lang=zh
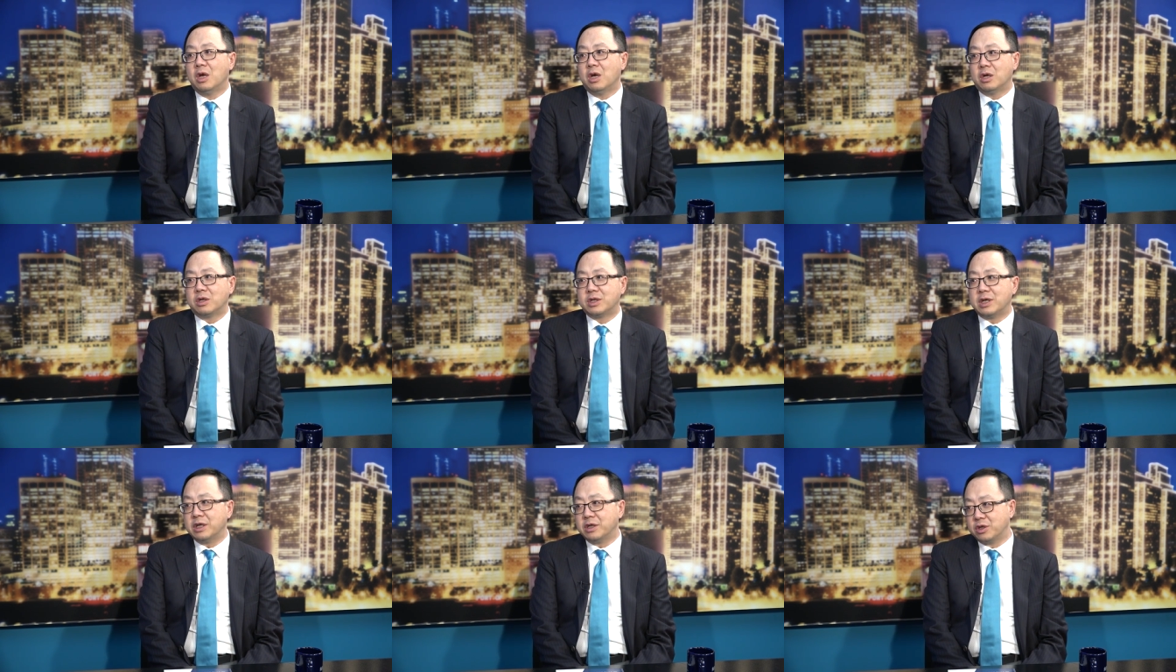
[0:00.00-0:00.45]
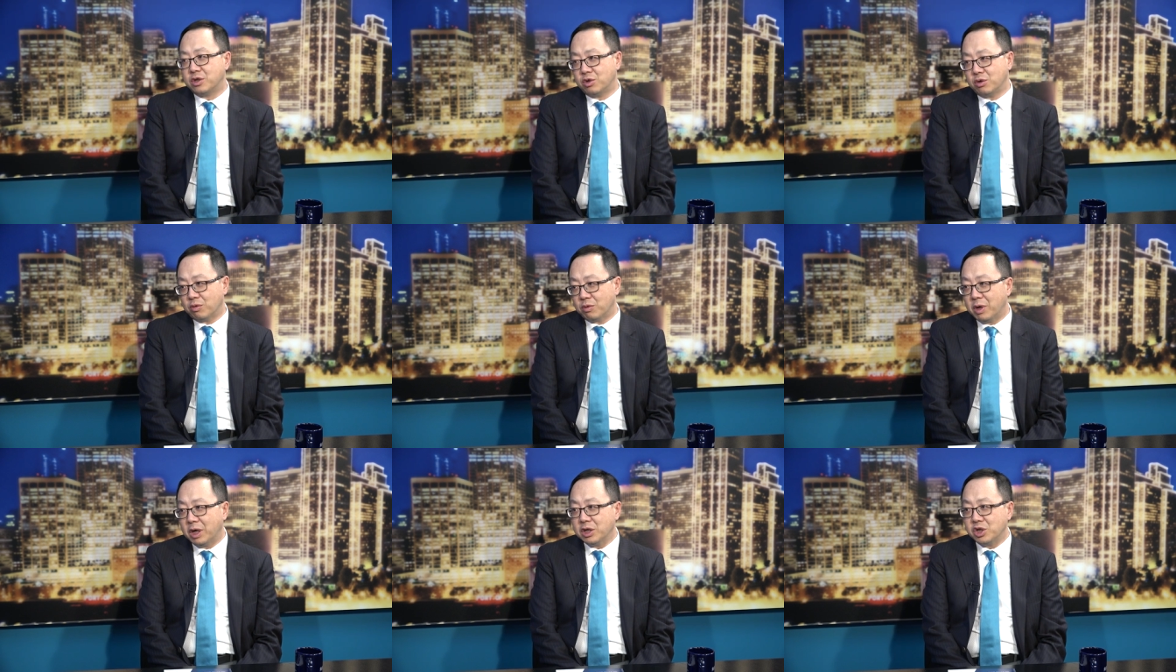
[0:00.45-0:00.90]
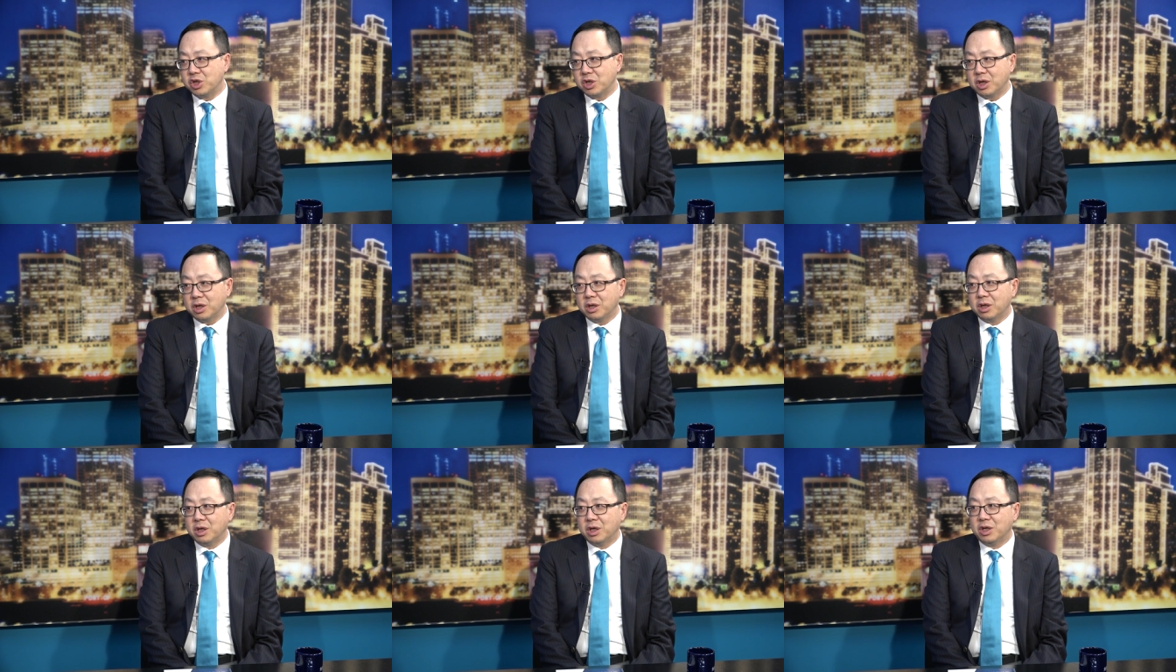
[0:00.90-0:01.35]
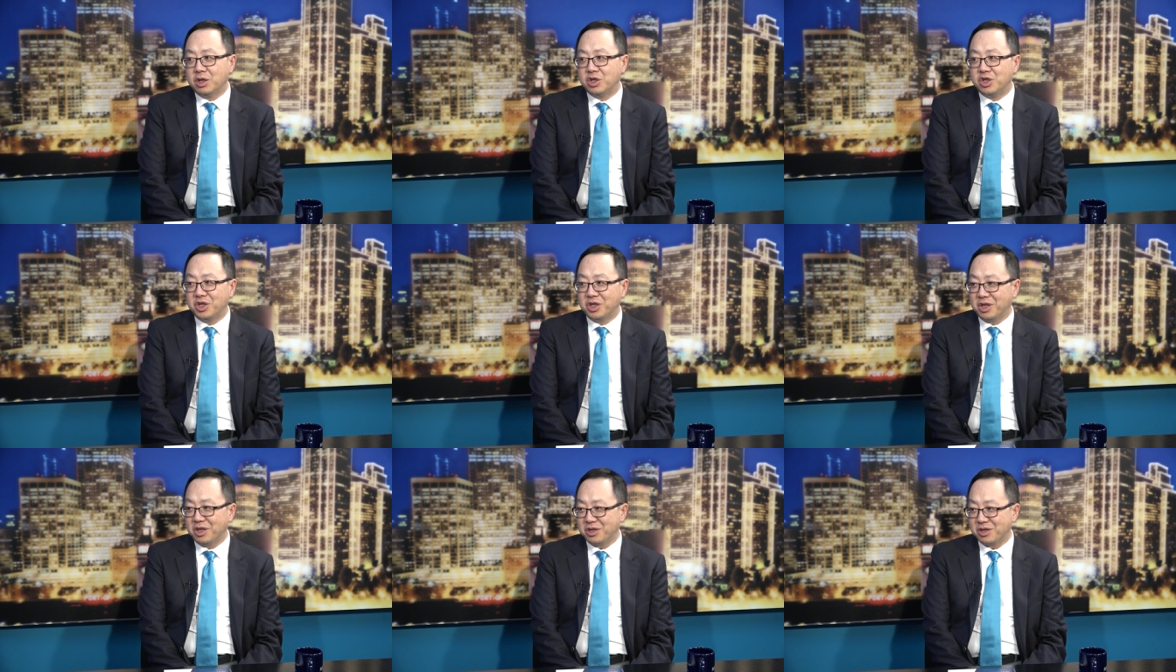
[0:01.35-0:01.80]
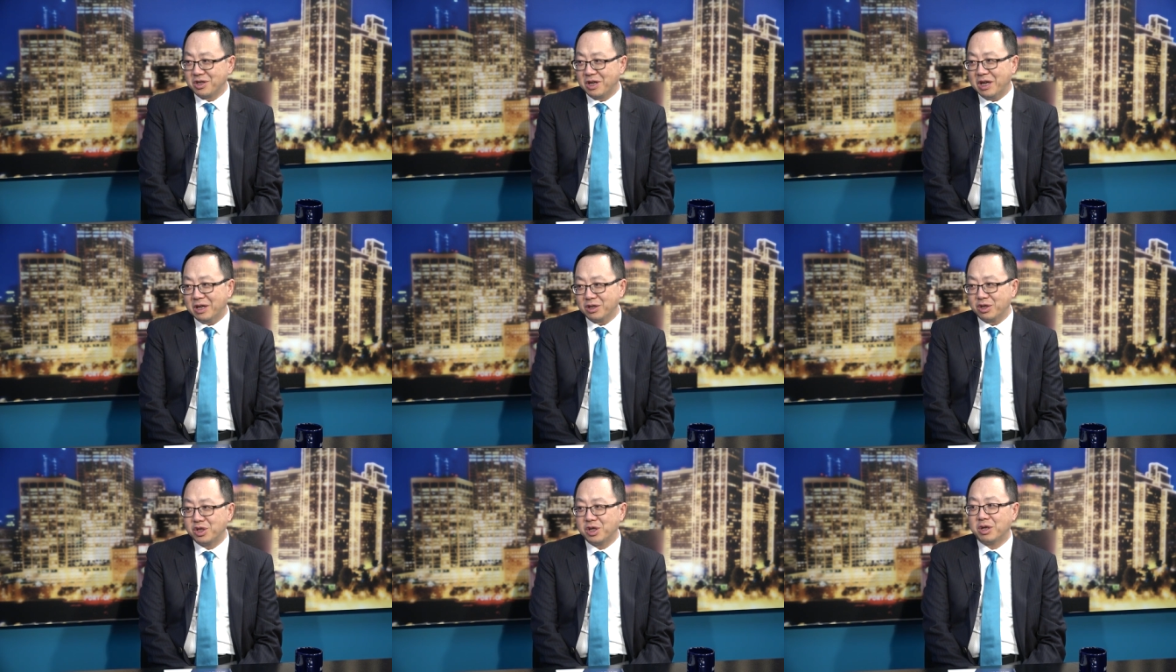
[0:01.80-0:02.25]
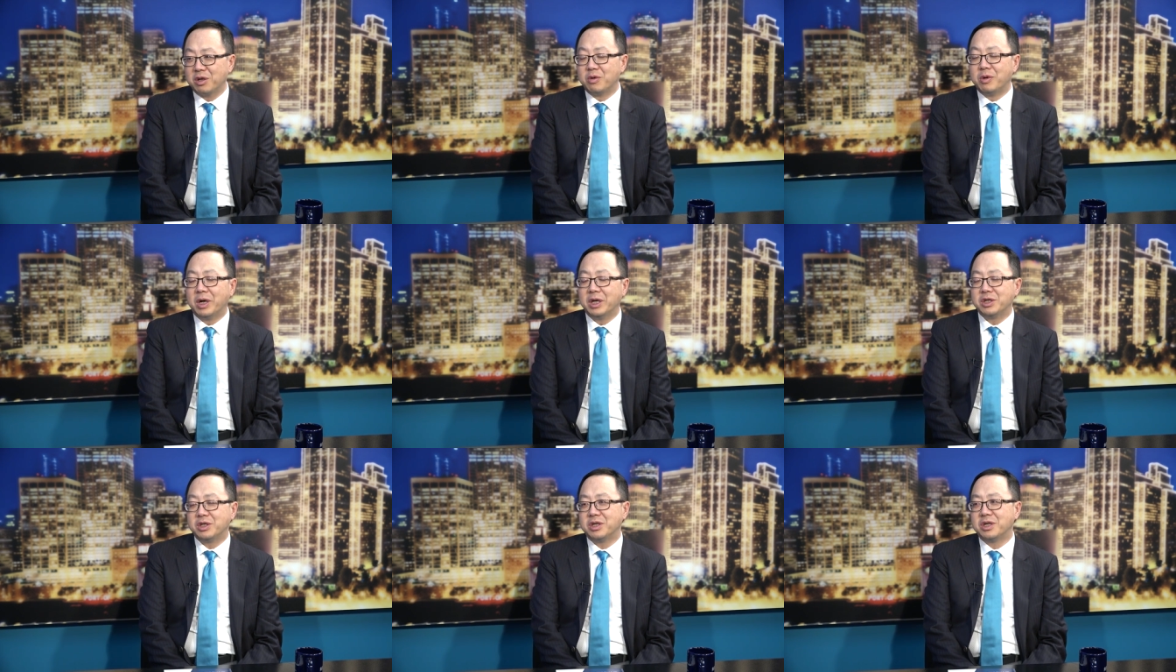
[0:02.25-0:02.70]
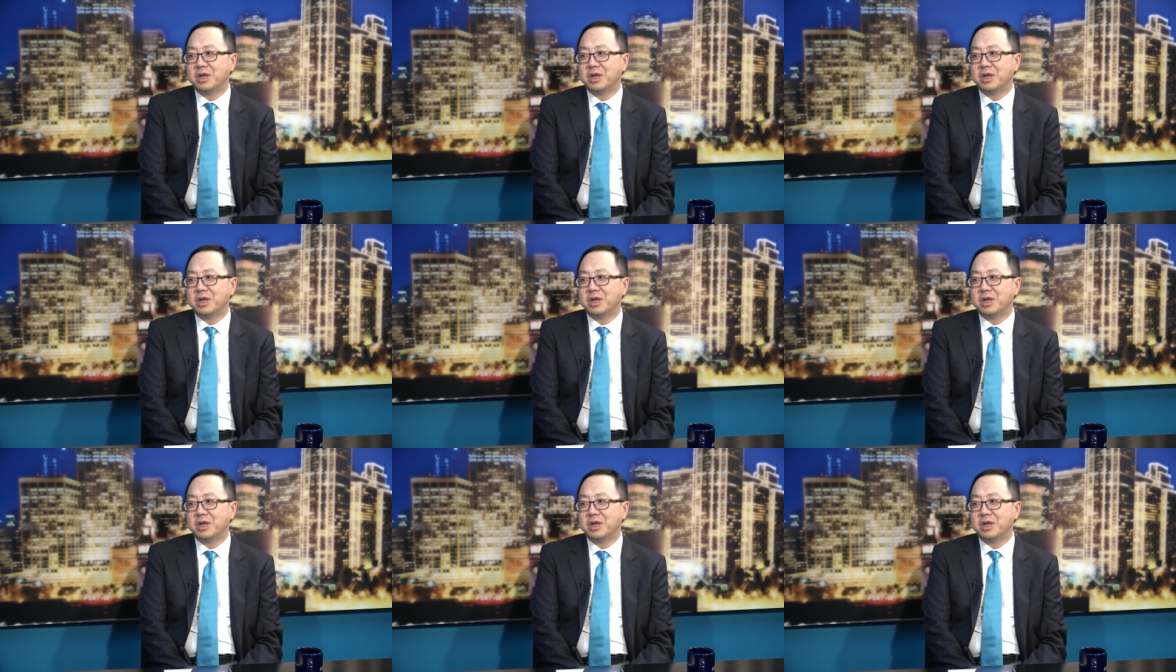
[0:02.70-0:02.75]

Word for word: 三十九块钱，今天是两千块钱。